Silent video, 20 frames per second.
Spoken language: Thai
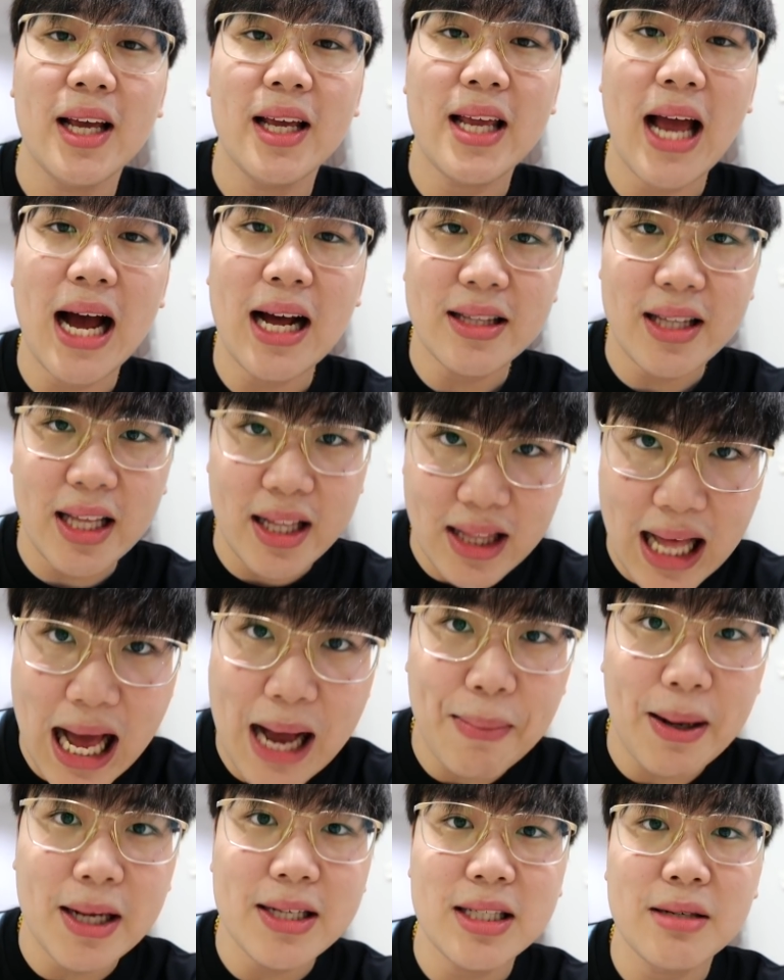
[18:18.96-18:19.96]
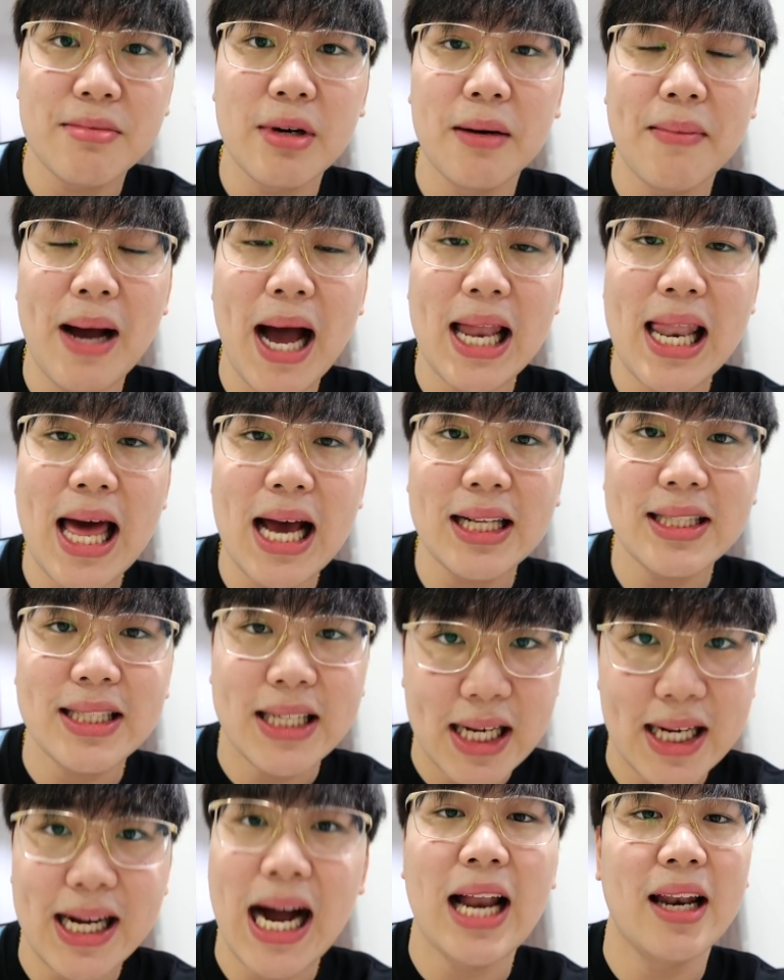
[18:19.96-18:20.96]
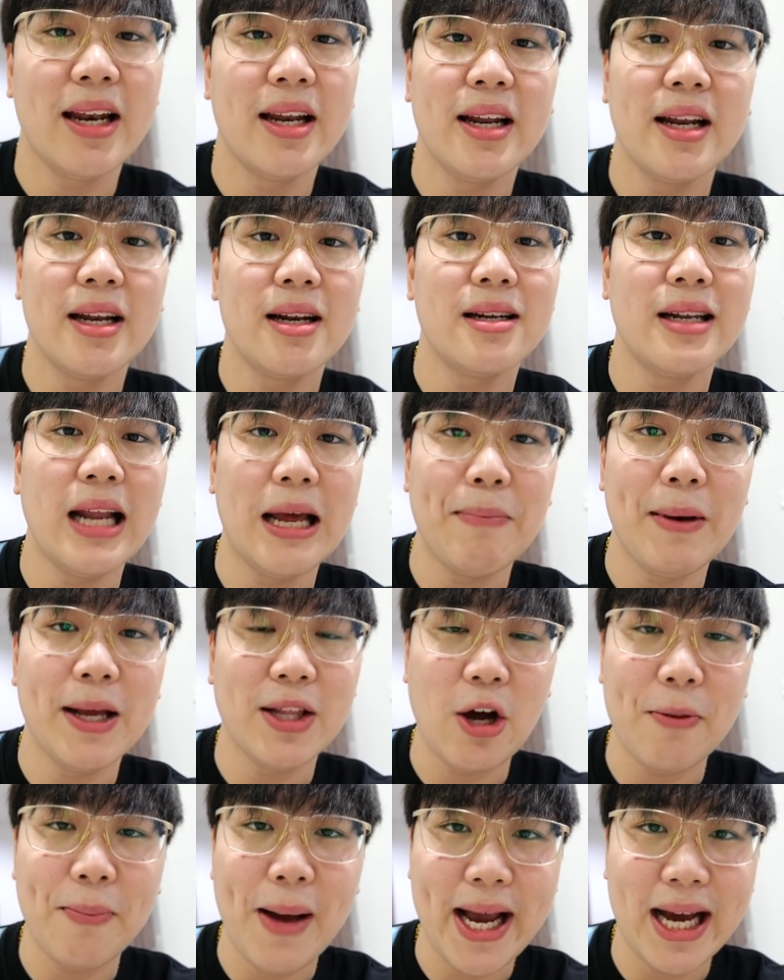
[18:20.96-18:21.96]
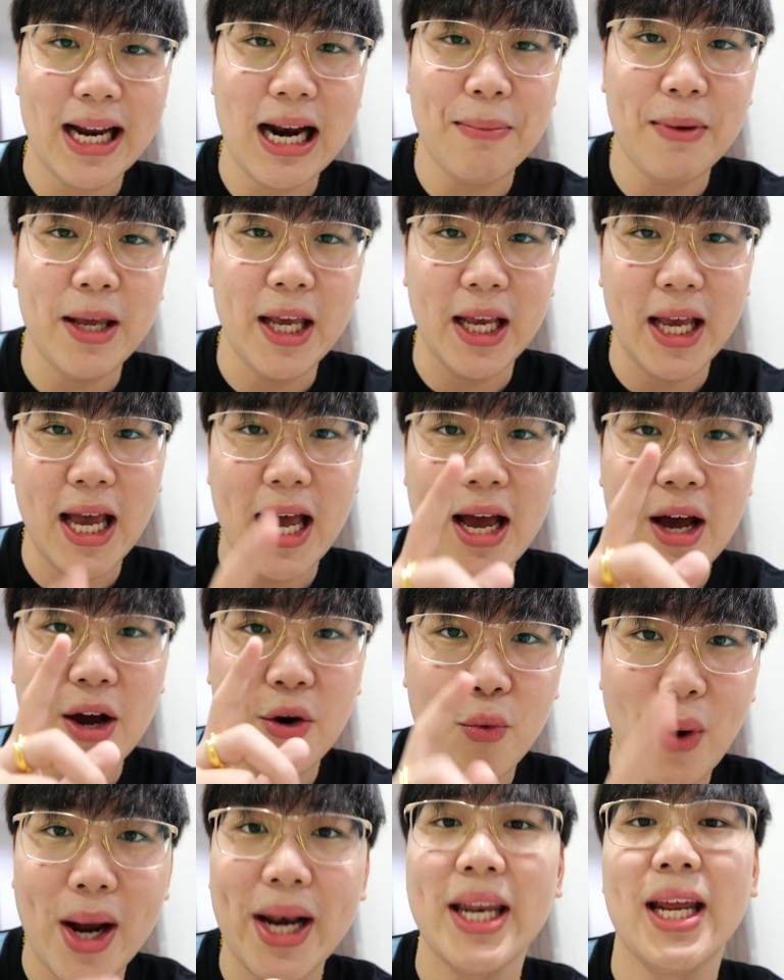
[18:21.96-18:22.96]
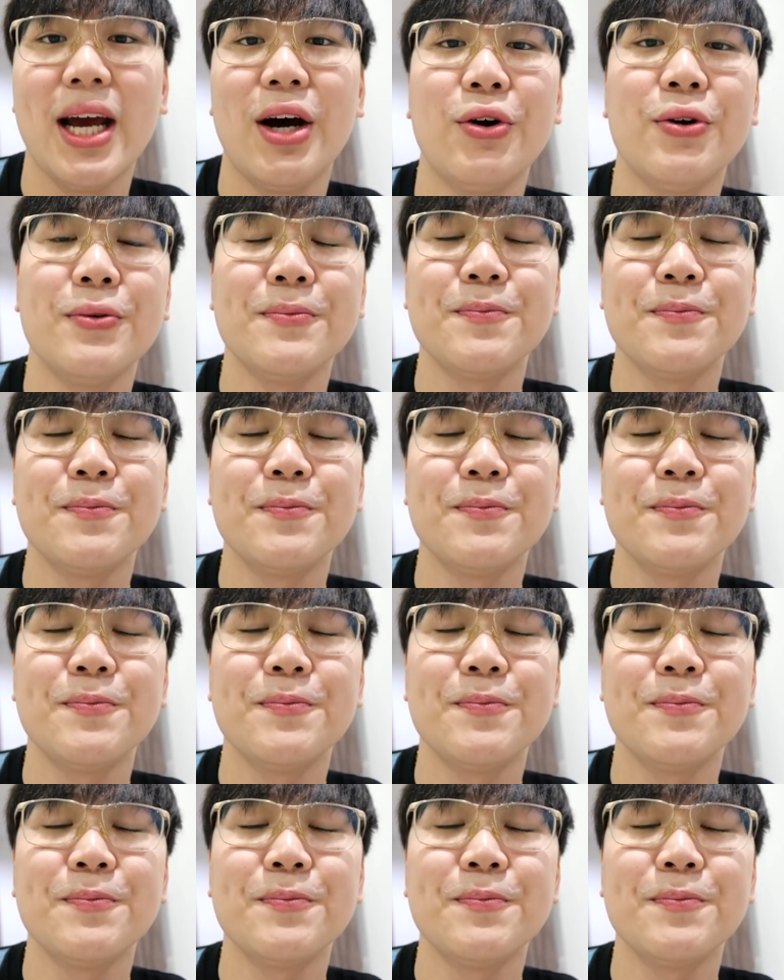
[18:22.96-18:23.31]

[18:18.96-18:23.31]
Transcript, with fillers: ยังติดตามกันเสมอมาและเจอกันในปีต่อไปครับอีกแค่วันเดียว